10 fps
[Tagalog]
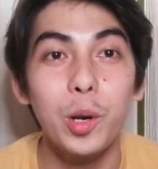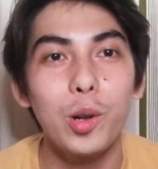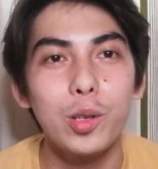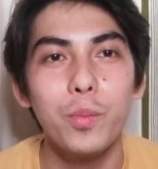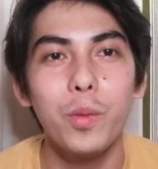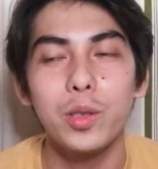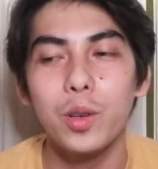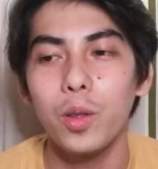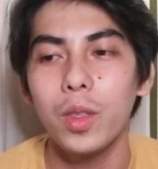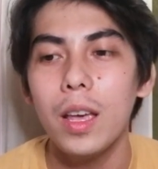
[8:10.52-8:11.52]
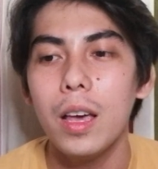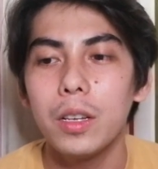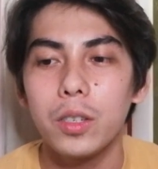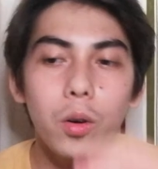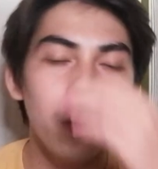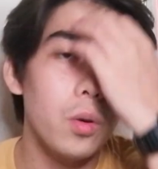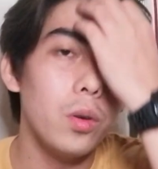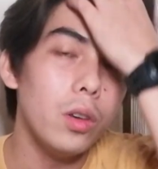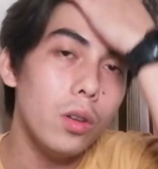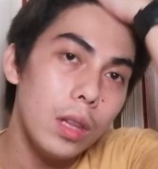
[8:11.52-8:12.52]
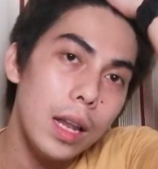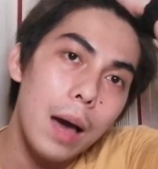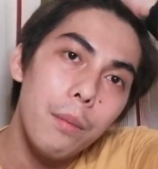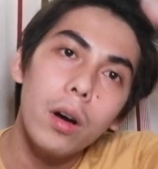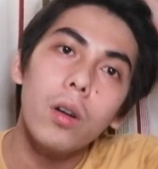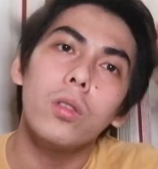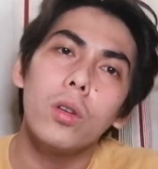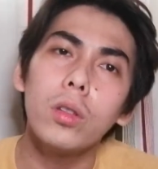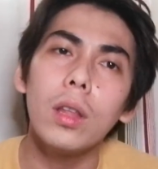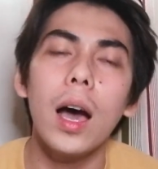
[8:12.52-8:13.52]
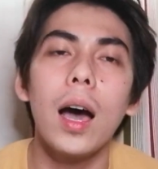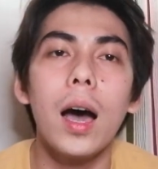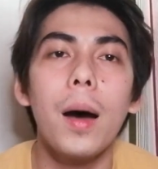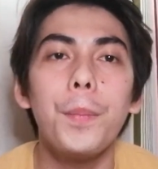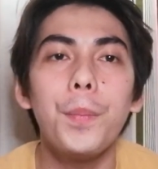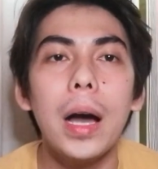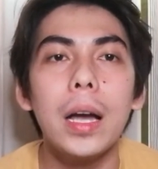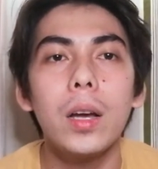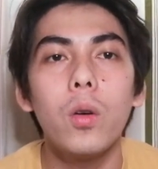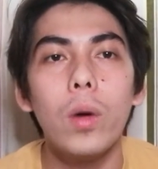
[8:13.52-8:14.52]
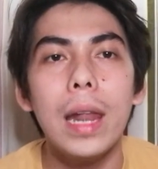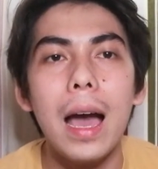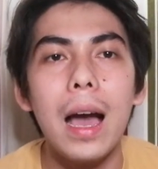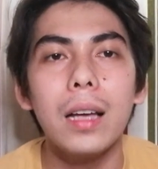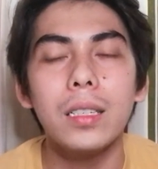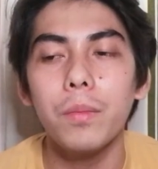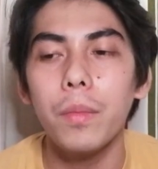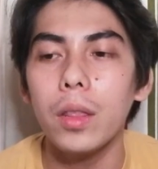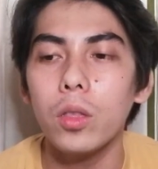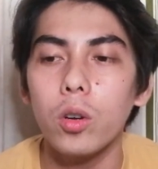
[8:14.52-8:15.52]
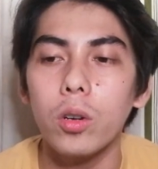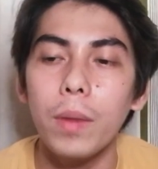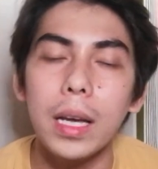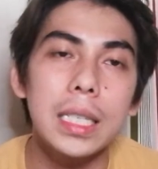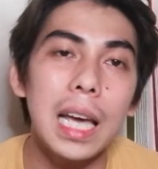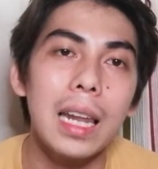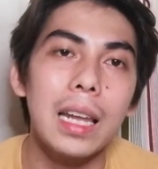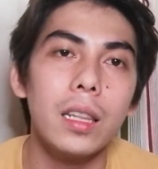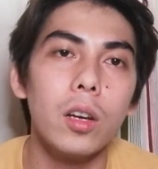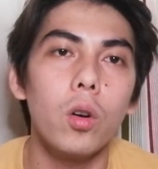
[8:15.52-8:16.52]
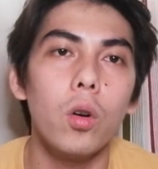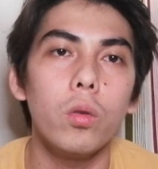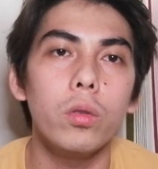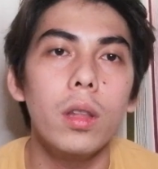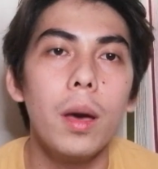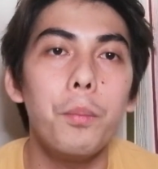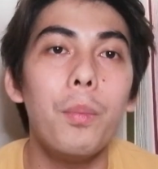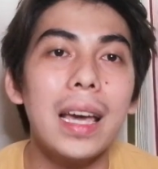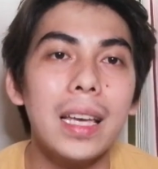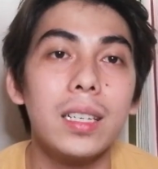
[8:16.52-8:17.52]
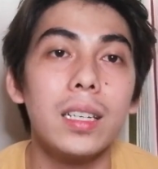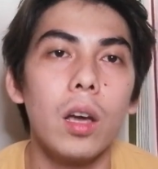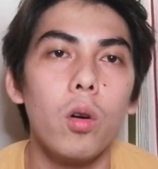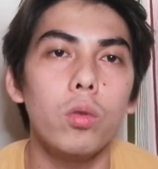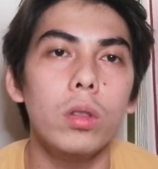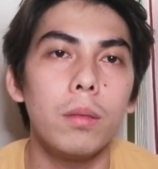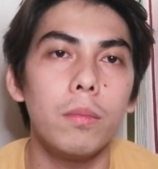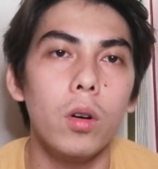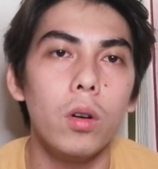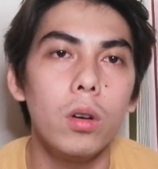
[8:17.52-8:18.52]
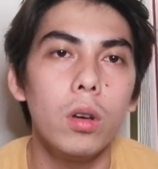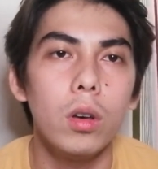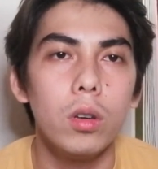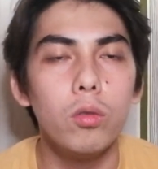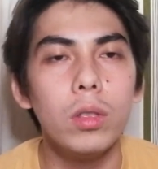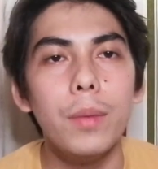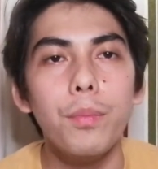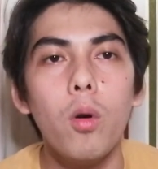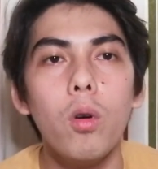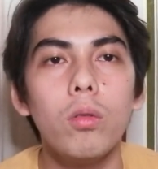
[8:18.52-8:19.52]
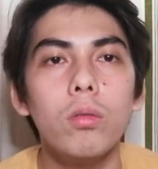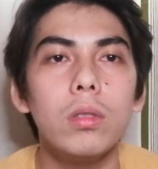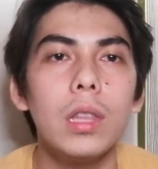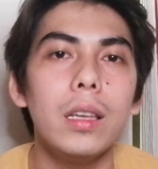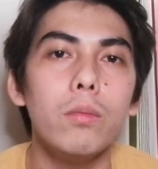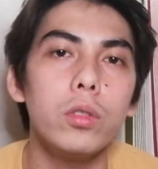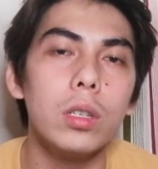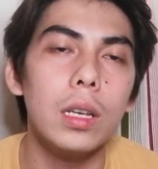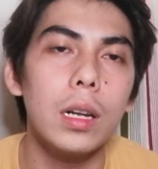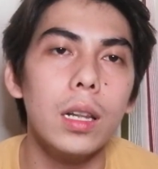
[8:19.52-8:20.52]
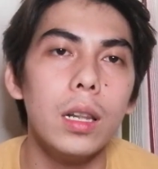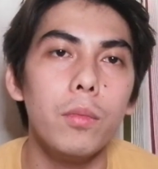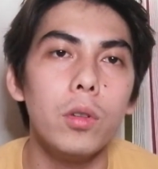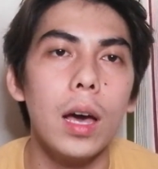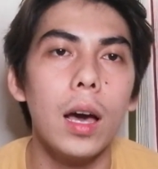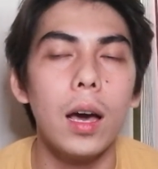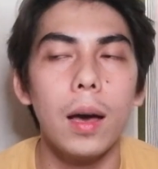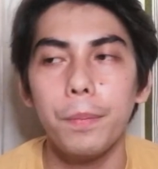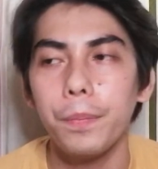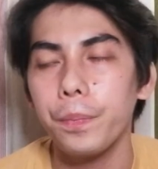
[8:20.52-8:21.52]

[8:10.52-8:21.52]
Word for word: solo si Boss Rod. So, yun, nalaman ko nun, uh, pag wala ka kasing mentor, mag-isa ka lang nagko-code, bias ka sa coding mo. Yung tipong tingin mo sa sarili mo na,